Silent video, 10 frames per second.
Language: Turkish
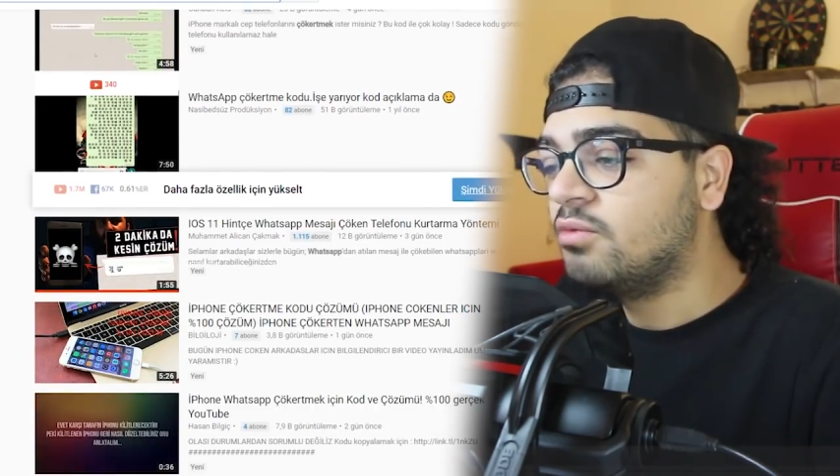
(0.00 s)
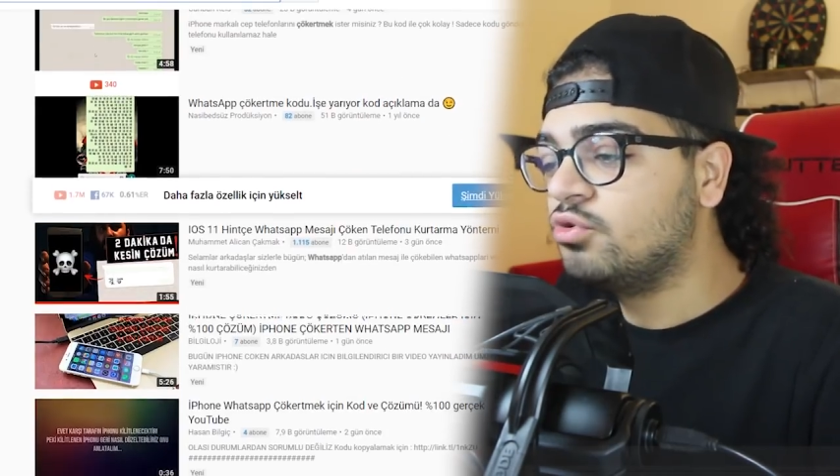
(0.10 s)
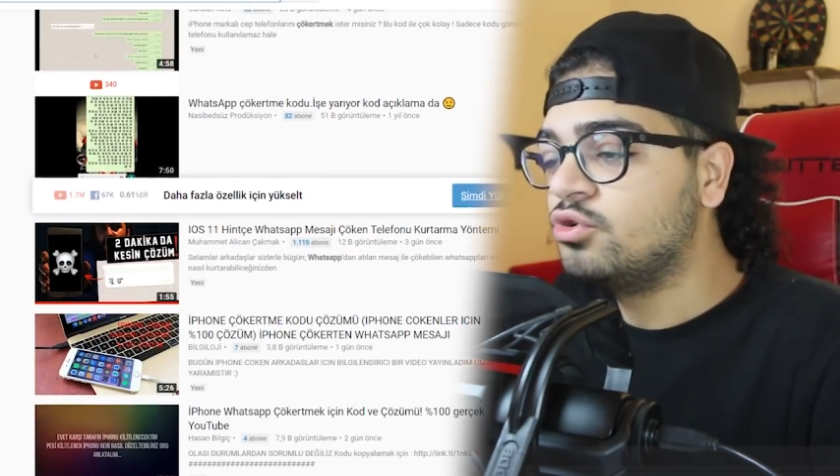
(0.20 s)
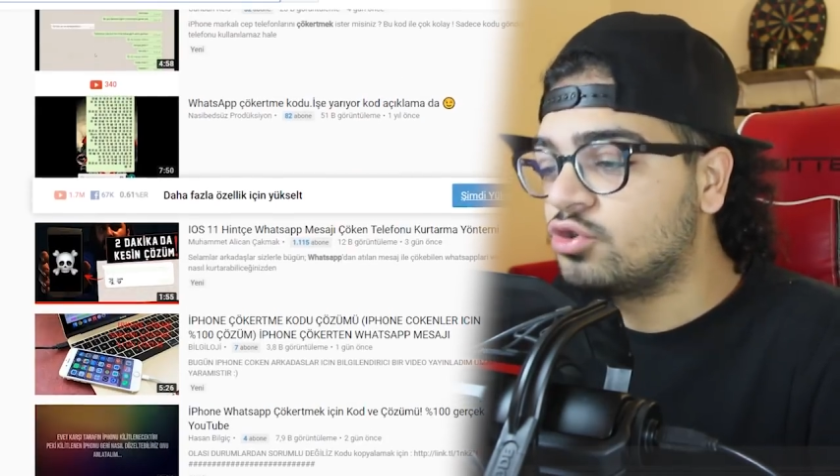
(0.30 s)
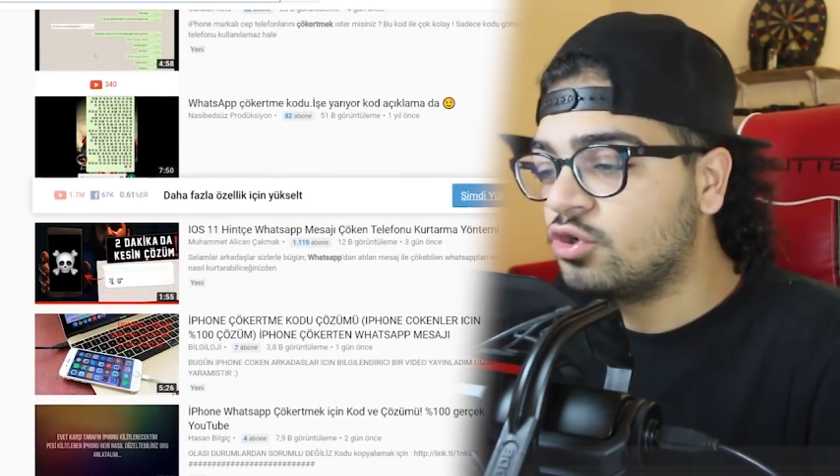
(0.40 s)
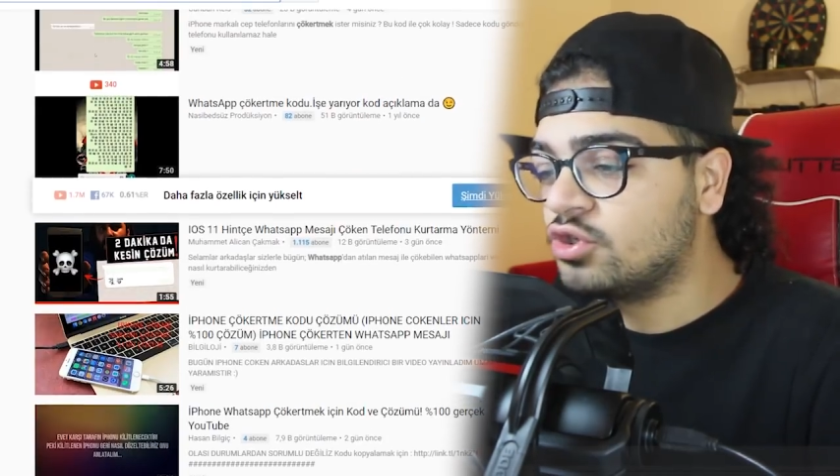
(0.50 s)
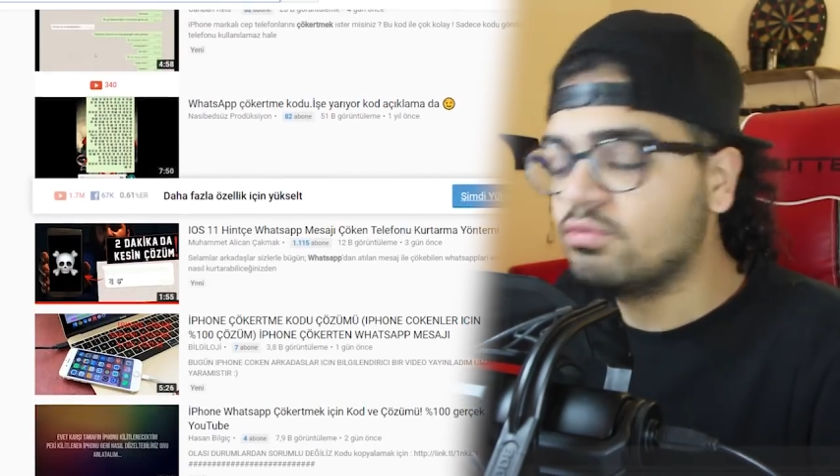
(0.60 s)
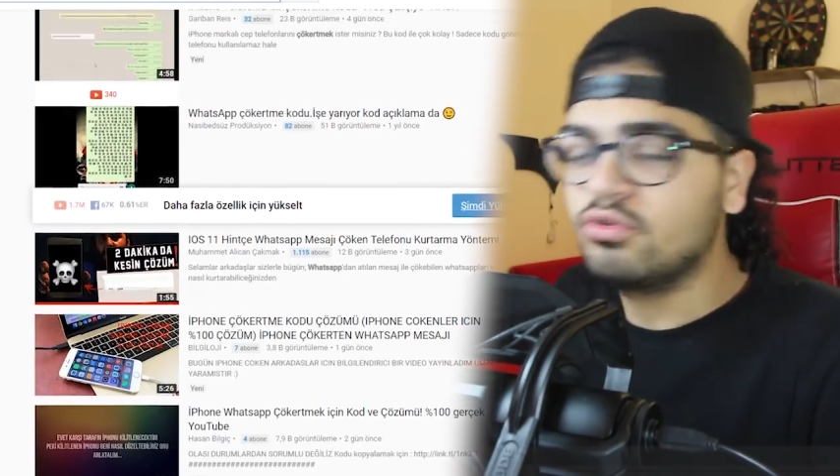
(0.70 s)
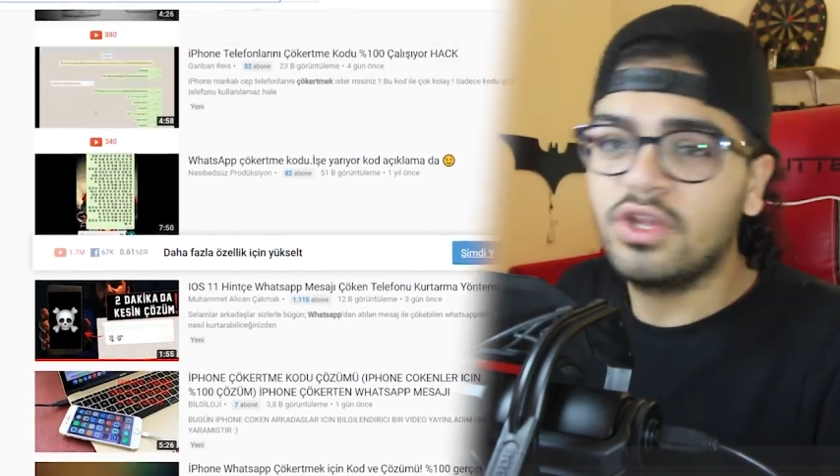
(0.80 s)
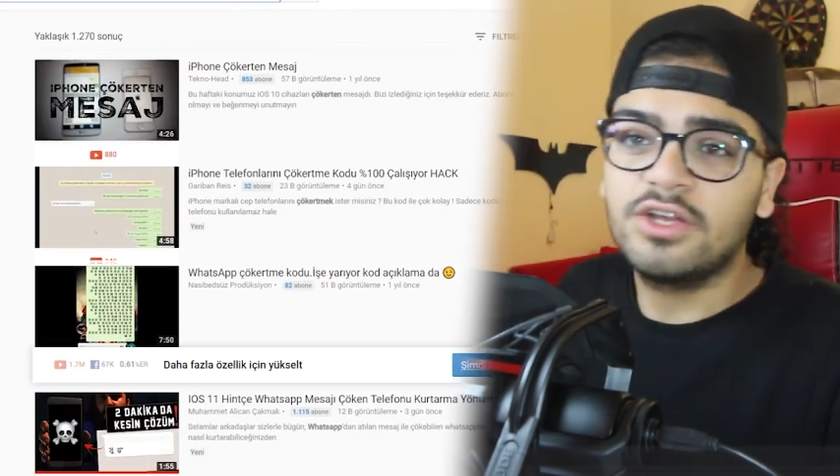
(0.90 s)
bu 3 gün
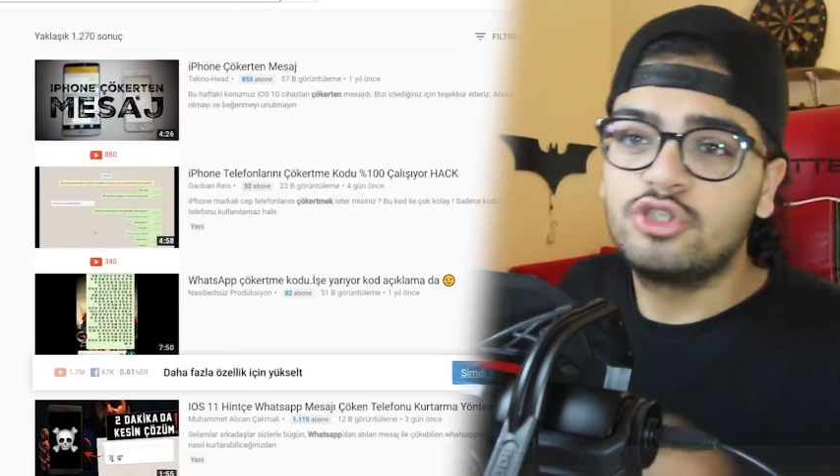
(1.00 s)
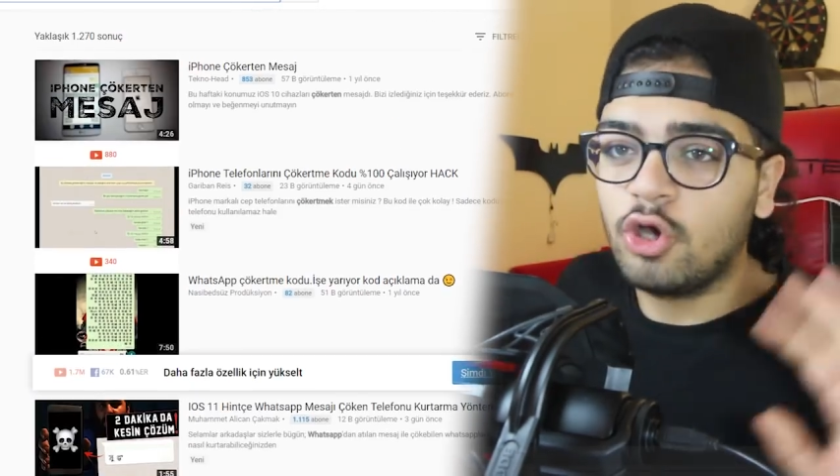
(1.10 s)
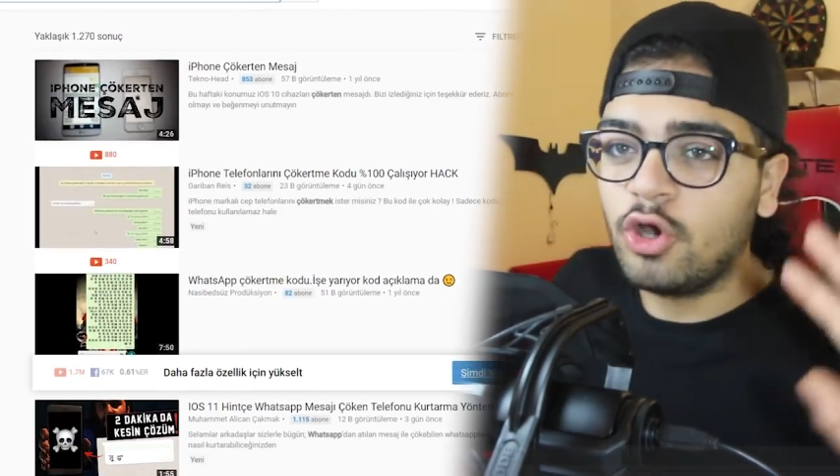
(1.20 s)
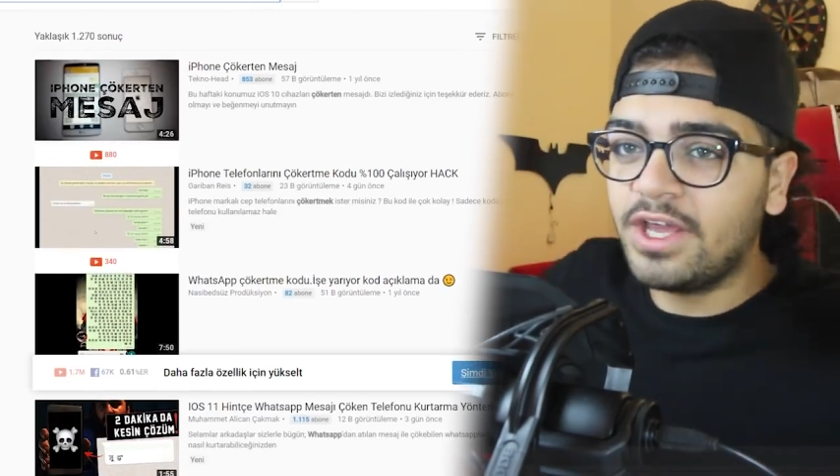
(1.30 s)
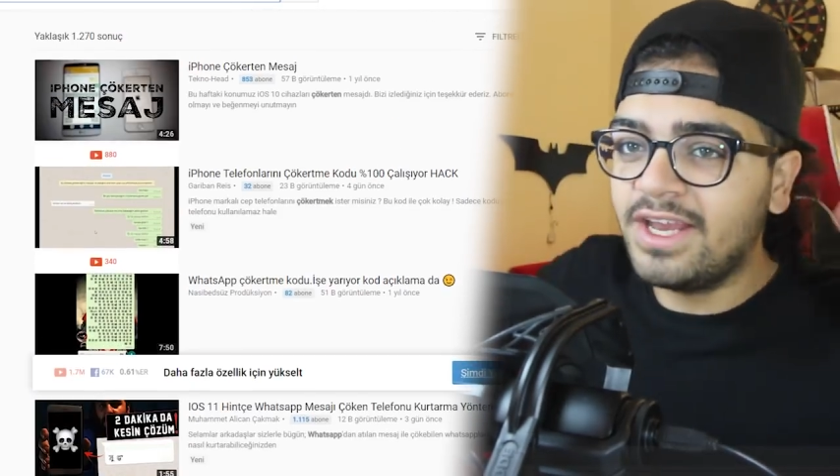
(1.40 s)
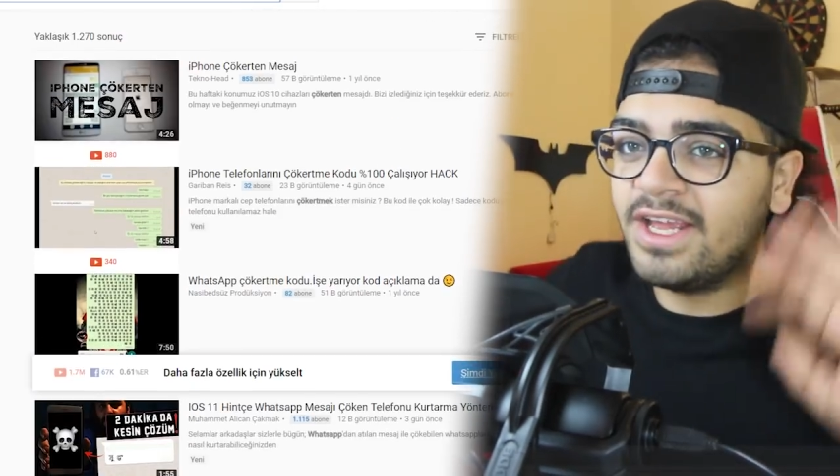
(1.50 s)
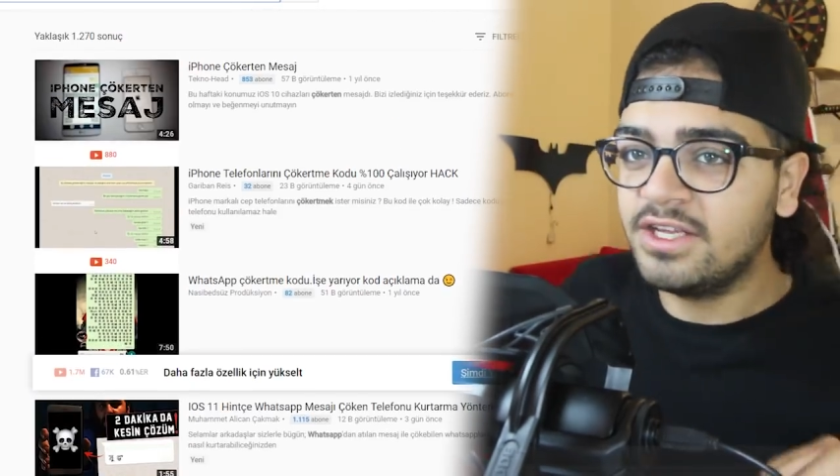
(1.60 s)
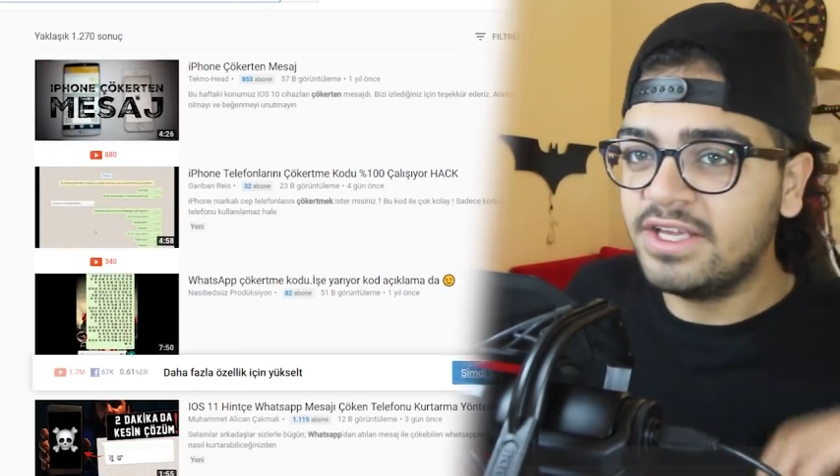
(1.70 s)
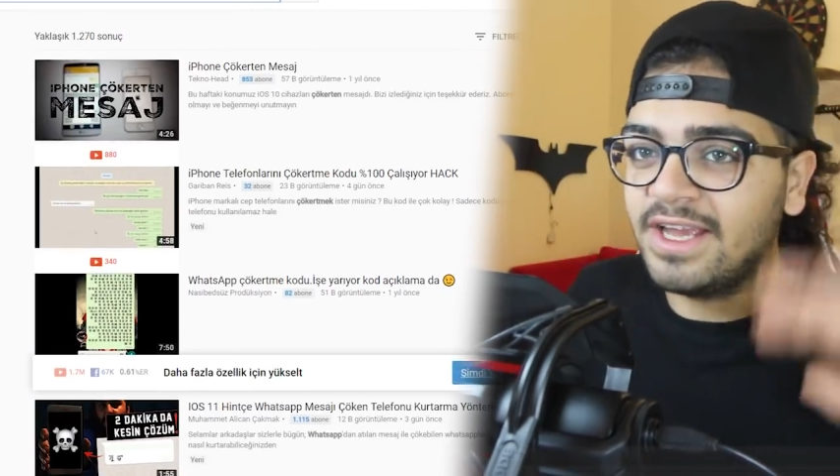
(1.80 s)
önce. Bunların çoğu yeni,